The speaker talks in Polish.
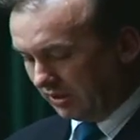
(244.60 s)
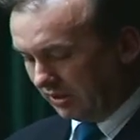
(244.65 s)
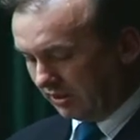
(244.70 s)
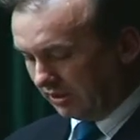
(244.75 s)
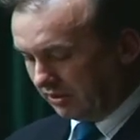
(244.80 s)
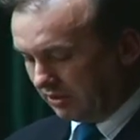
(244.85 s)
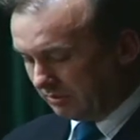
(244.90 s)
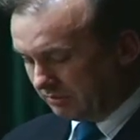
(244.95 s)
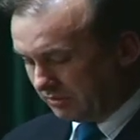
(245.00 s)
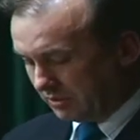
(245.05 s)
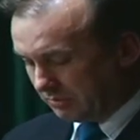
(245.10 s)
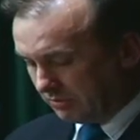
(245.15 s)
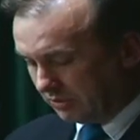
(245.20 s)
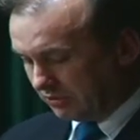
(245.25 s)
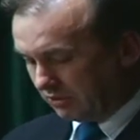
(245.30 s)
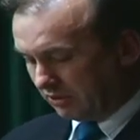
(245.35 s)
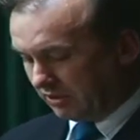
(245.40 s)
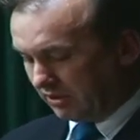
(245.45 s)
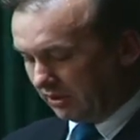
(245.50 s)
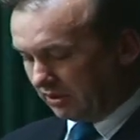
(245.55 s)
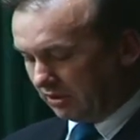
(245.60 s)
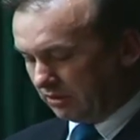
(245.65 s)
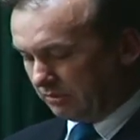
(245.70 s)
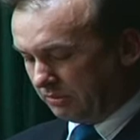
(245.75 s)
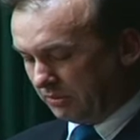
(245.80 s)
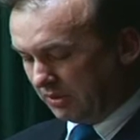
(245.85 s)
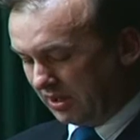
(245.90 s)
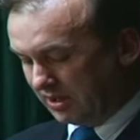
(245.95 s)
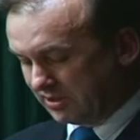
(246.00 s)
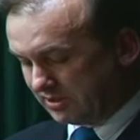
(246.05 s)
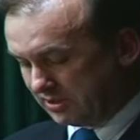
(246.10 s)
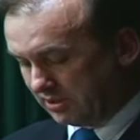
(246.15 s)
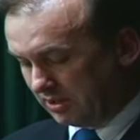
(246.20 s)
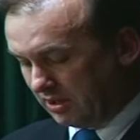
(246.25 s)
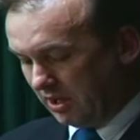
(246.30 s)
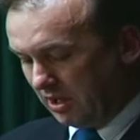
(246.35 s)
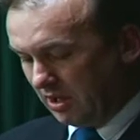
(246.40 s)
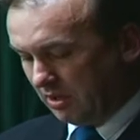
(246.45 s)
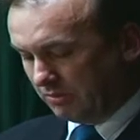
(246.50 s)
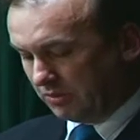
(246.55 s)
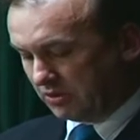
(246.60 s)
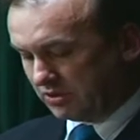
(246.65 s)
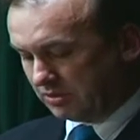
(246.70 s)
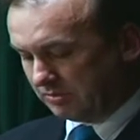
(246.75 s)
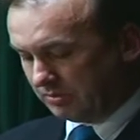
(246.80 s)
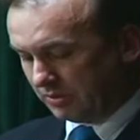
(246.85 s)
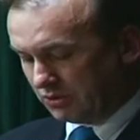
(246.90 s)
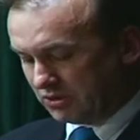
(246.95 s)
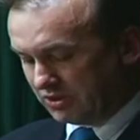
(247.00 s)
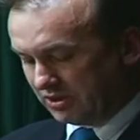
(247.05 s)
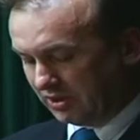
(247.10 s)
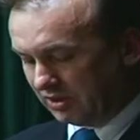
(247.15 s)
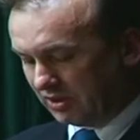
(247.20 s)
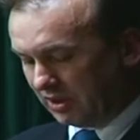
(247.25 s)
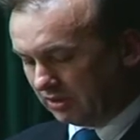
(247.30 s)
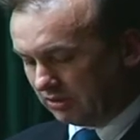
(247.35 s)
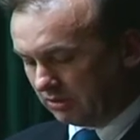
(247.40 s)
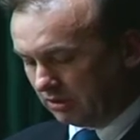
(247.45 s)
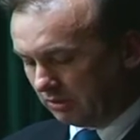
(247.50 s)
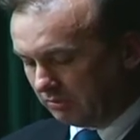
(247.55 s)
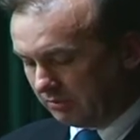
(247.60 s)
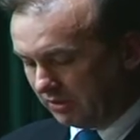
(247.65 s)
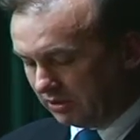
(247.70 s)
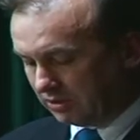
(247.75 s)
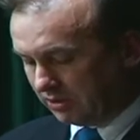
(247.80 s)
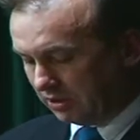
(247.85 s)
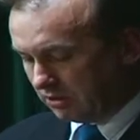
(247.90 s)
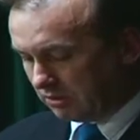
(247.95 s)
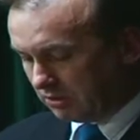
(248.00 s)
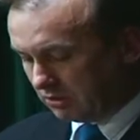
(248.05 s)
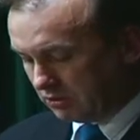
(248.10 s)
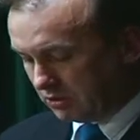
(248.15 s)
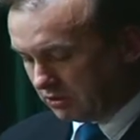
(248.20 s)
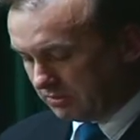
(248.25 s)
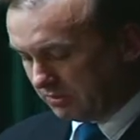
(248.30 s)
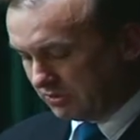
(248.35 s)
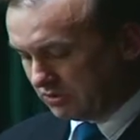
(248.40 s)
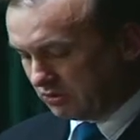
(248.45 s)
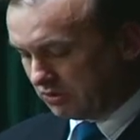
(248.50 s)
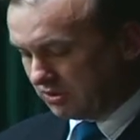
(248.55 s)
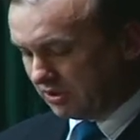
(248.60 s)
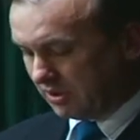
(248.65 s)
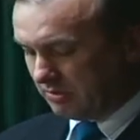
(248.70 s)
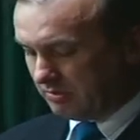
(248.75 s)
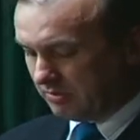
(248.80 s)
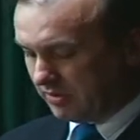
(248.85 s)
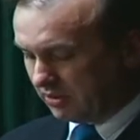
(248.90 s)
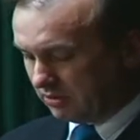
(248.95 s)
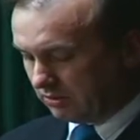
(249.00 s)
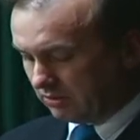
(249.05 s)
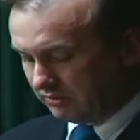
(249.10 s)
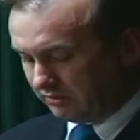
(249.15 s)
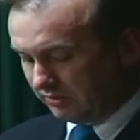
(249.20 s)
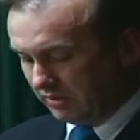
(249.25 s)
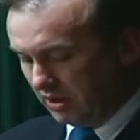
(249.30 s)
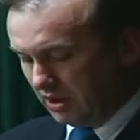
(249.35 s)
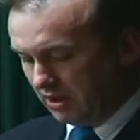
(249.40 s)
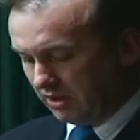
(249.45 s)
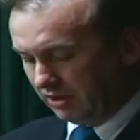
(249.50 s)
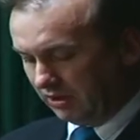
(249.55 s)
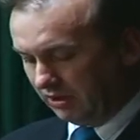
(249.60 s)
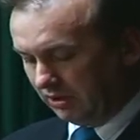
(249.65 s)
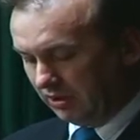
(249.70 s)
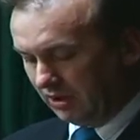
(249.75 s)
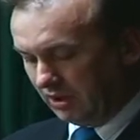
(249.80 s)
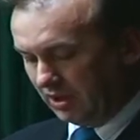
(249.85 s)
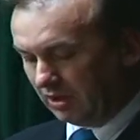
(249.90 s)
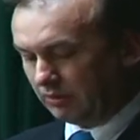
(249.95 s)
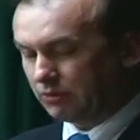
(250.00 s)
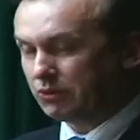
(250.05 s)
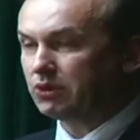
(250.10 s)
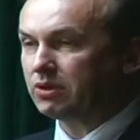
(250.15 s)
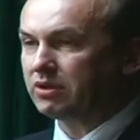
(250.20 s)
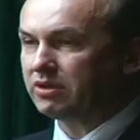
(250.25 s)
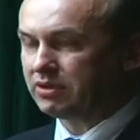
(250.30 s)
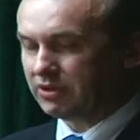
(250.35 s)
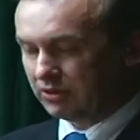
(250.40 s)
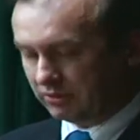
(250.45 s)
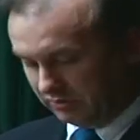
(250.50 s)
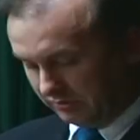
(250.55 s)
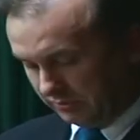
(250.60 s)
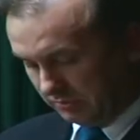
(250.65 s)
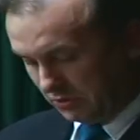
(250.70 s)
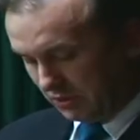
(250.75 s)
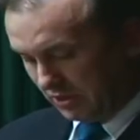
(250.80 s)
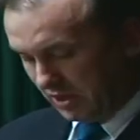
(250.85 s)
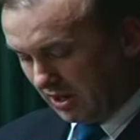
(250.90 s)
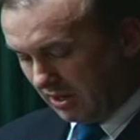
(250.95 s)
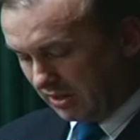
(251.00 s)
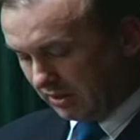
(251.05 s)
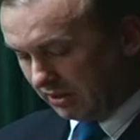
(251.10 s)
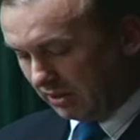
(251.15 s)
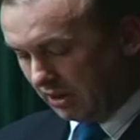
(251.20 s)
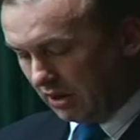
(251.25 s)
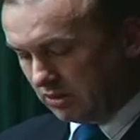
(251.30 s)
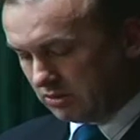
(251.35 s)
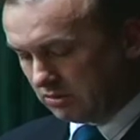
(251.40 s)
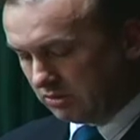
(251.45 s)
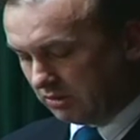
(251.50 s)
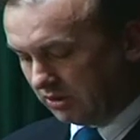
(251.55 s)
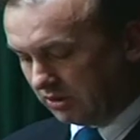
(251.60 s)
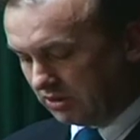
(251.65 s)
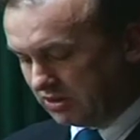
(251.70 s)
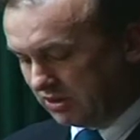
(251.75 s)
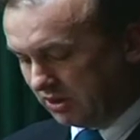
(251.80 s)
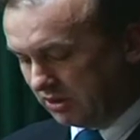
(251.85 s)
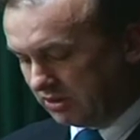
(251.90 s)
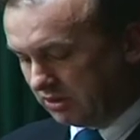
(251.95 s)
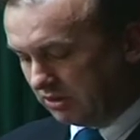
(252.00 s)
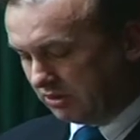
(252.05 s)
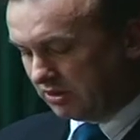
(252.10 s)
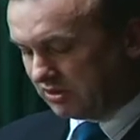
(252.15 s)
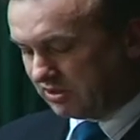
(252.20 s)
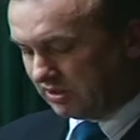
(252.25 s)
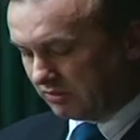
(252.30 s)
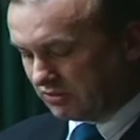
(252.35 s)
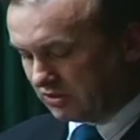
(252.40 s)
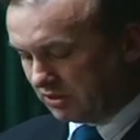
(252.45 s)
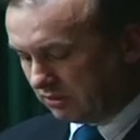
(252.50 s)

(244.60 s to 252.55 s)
jak i na promotora jego pracy posypał się grat obelki gruźb z udziałem mediów i autorytetów moralnych, których część, nie zawsze